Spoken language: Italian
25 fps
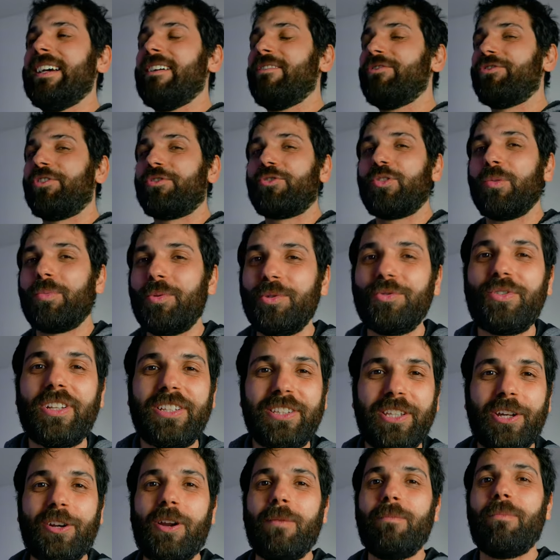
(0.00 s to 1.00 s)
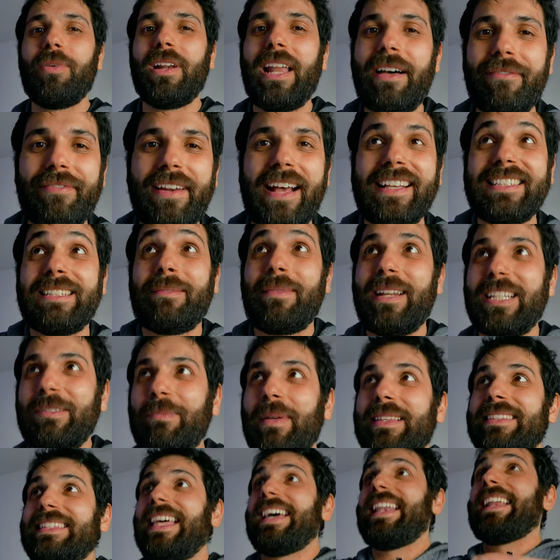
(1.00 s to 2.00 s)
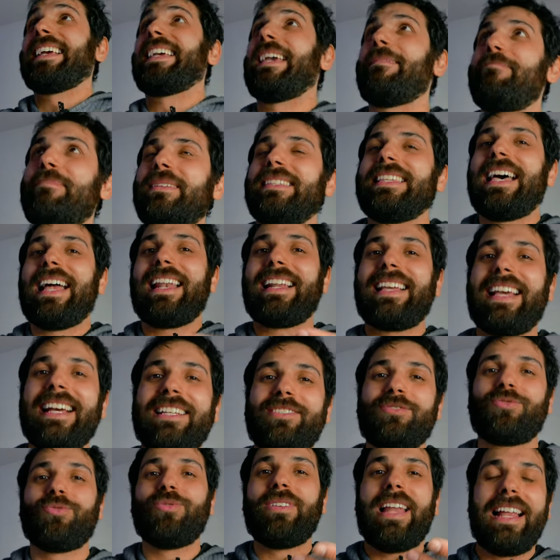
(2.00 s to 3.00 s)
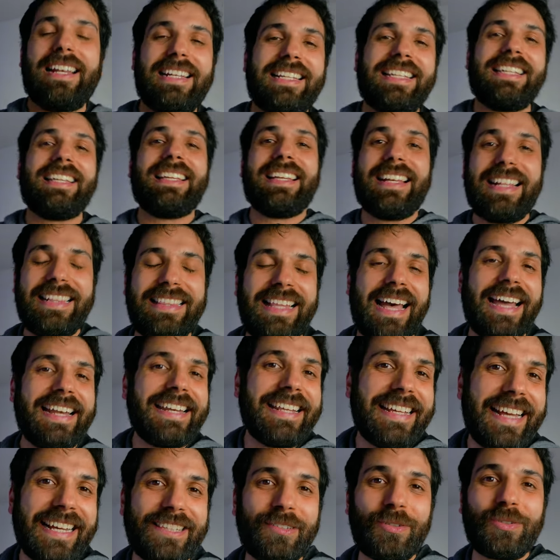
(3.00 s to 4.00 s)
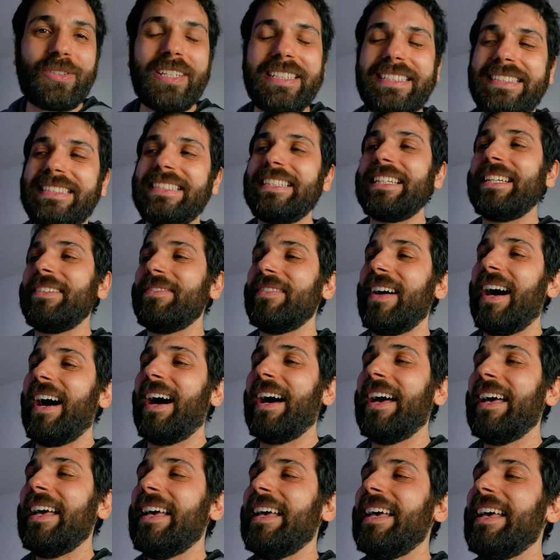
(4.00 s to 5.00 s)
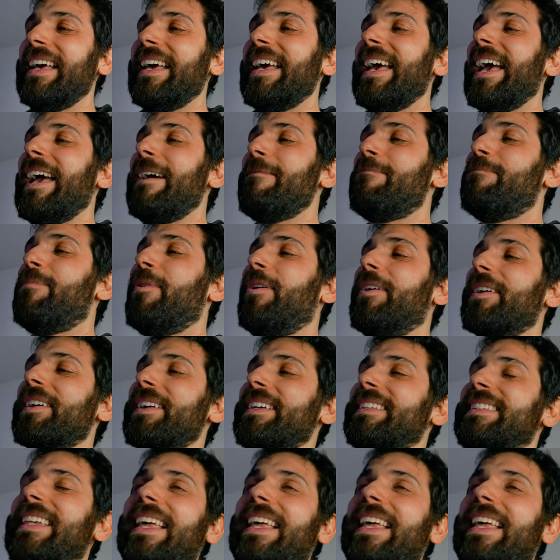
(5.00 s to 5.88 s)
un certo punto interrompo la frase per aspettare che mi salga sulla li- la riga successiva e poi